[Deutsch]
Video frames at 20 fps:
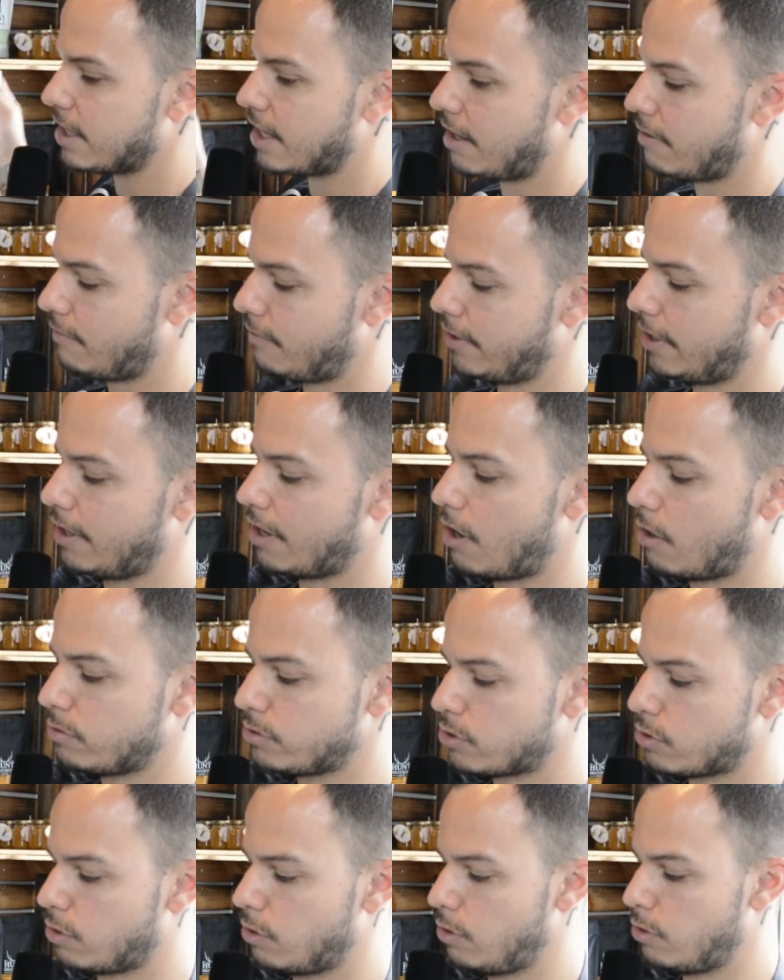Kaffee
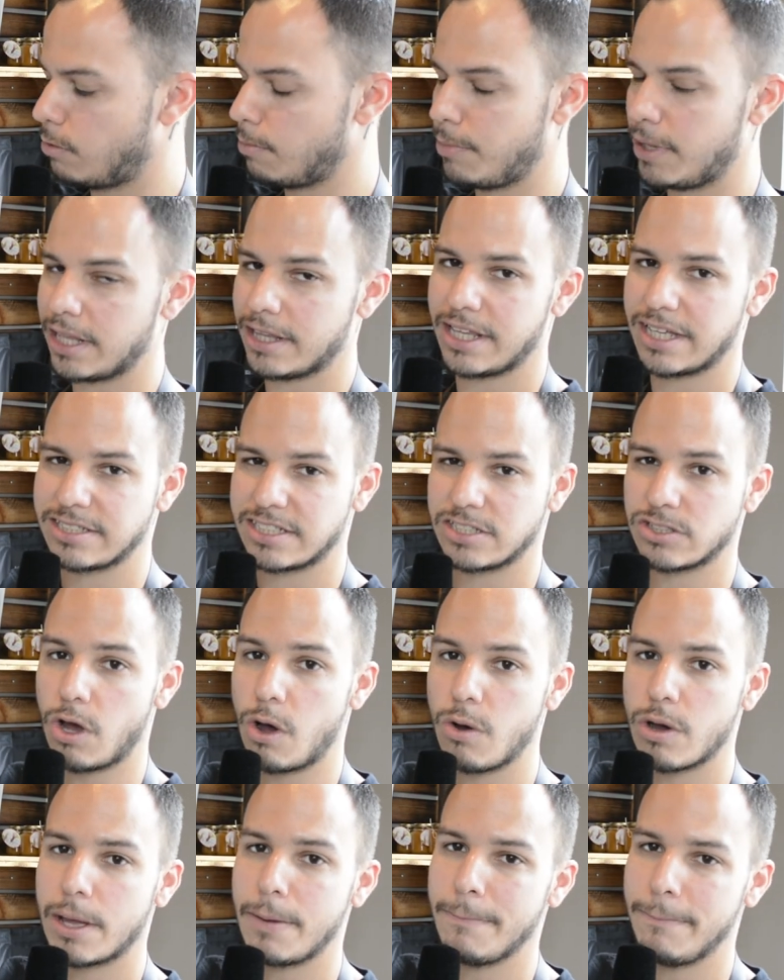aus Kolumbien. Das ist
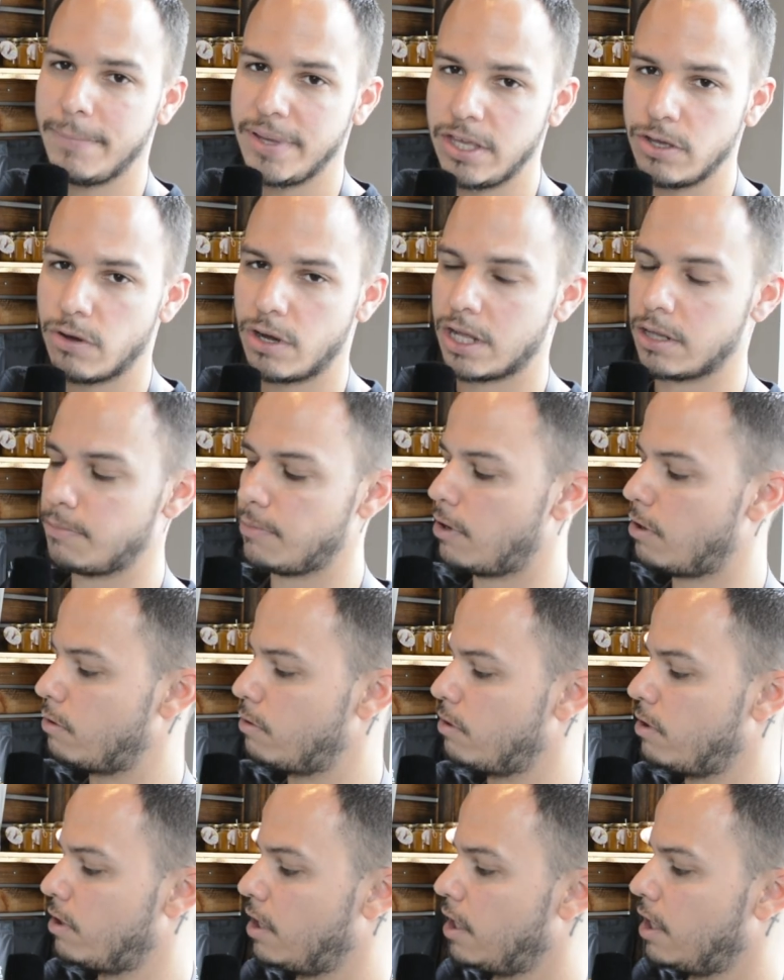auch im Bioanbau.
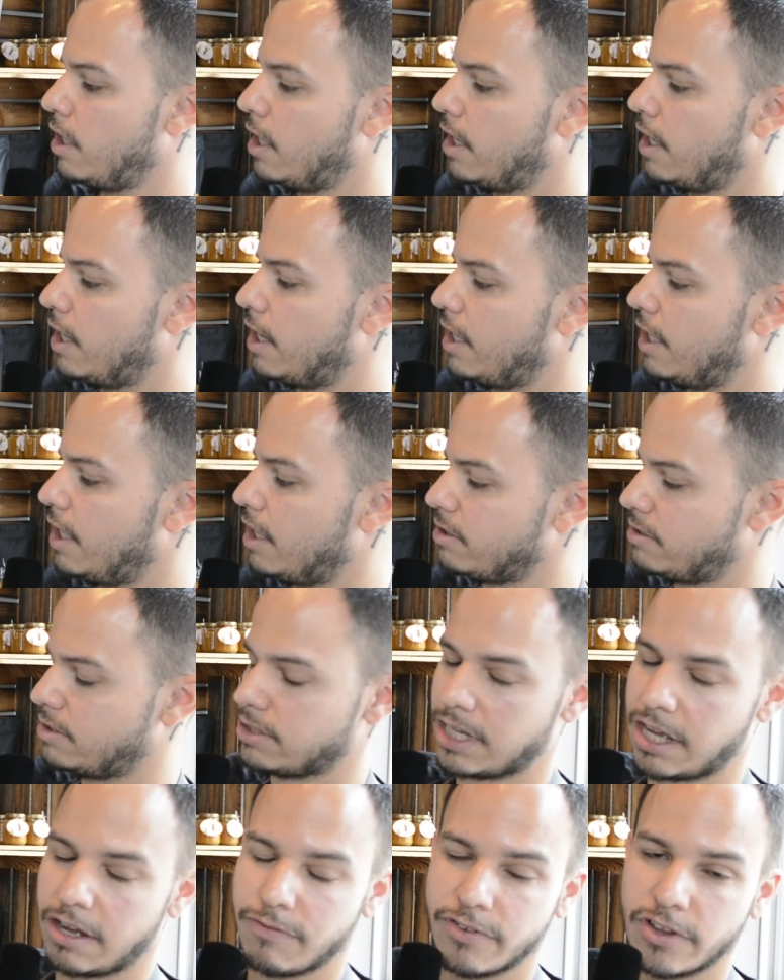Das
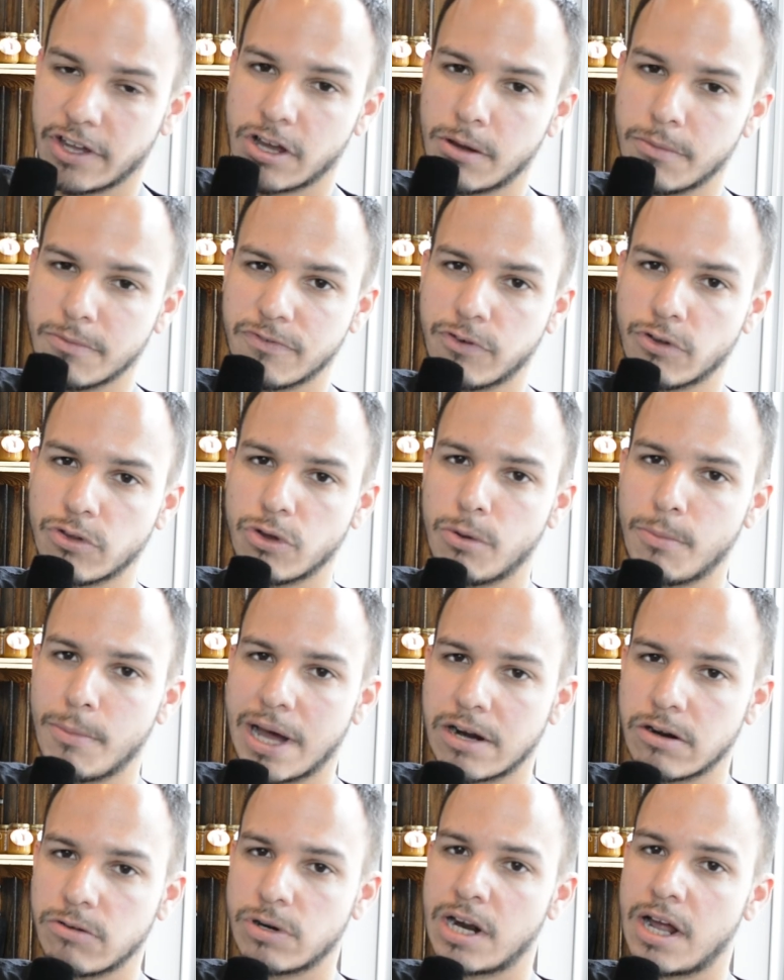Kaffee kommt von
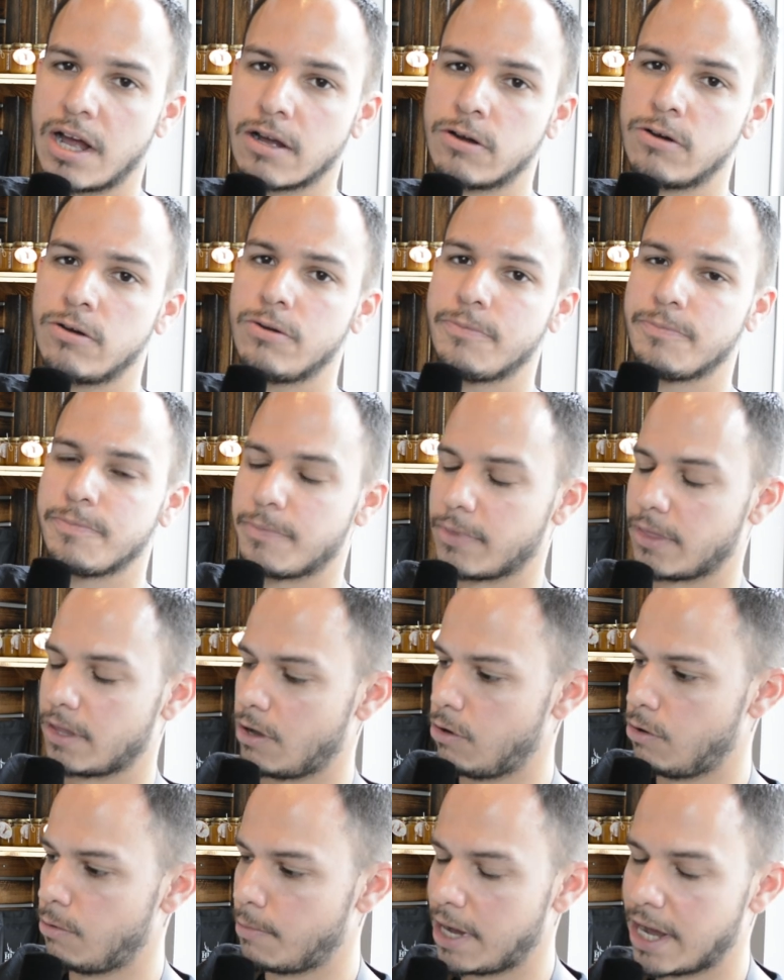Omar Orango.
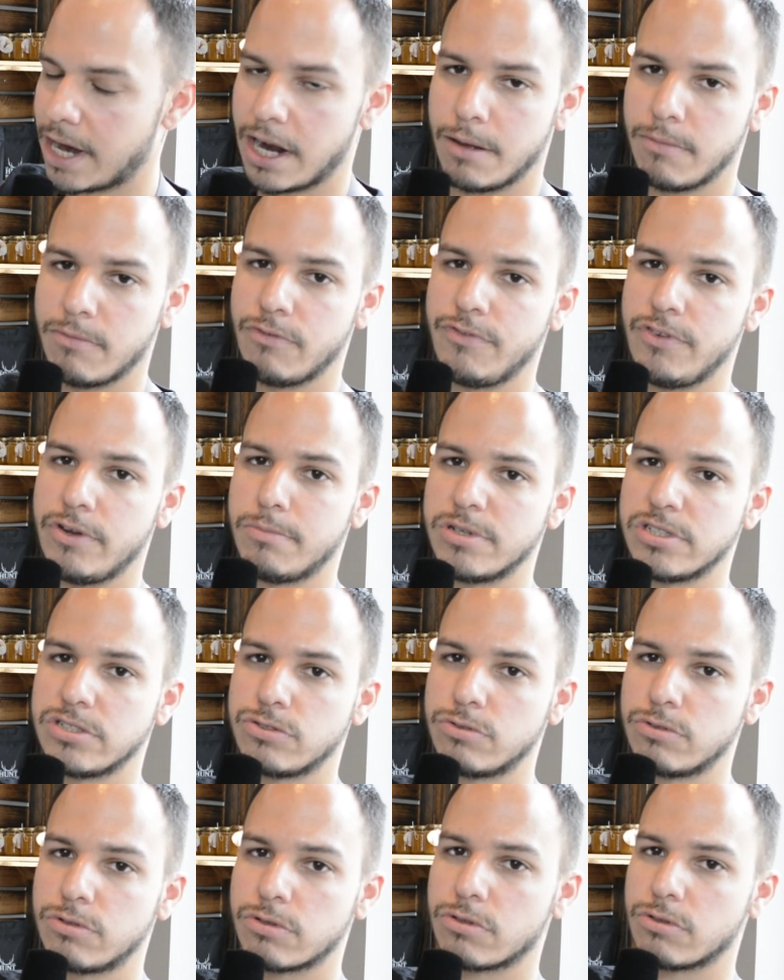Omar haben wir
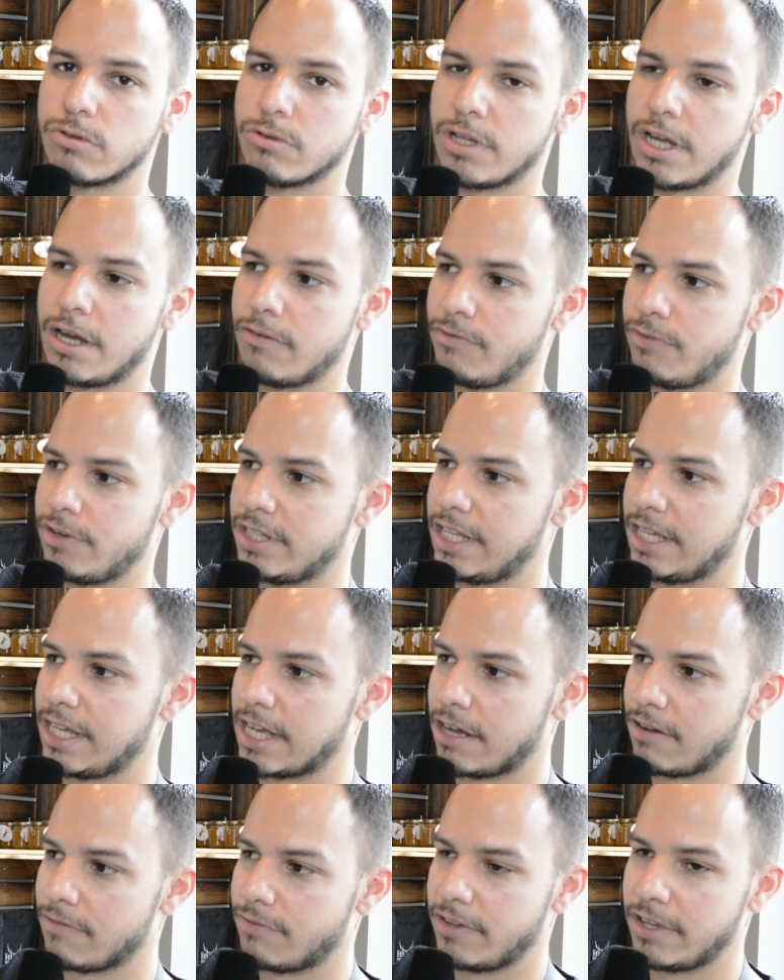besucht und haben wir die
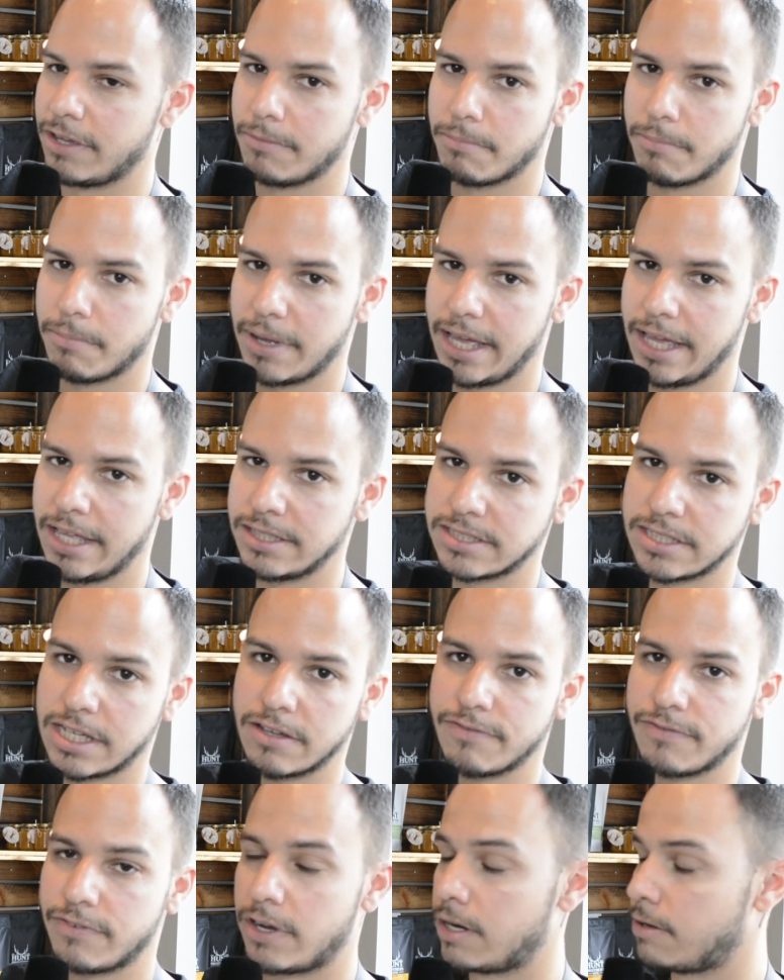Kaffee in
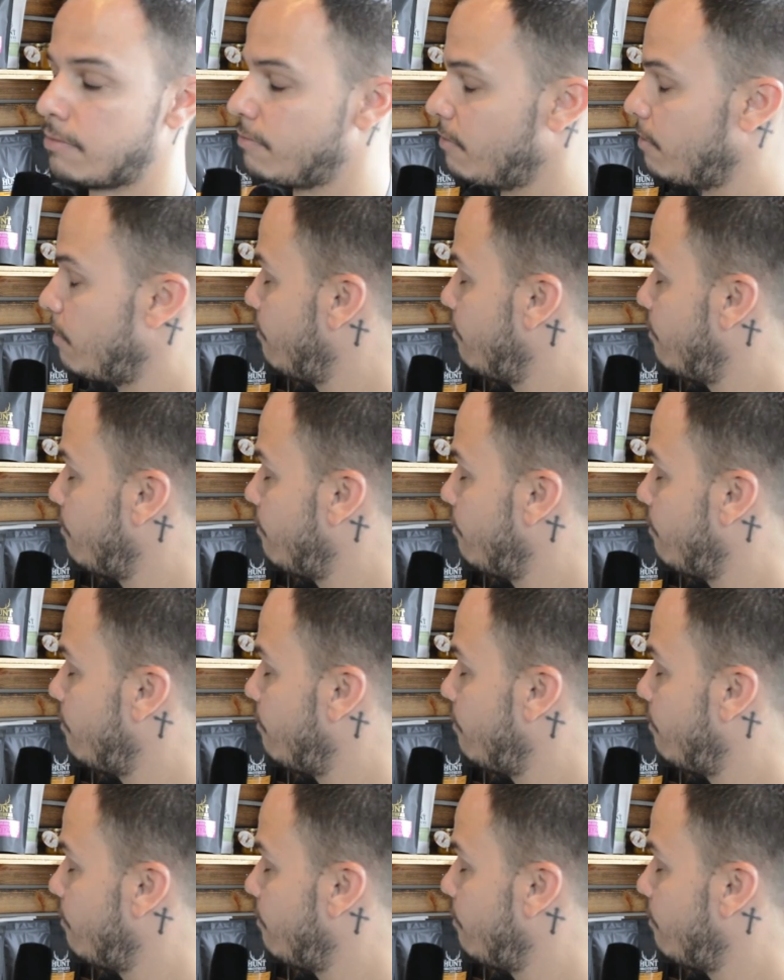sein Farm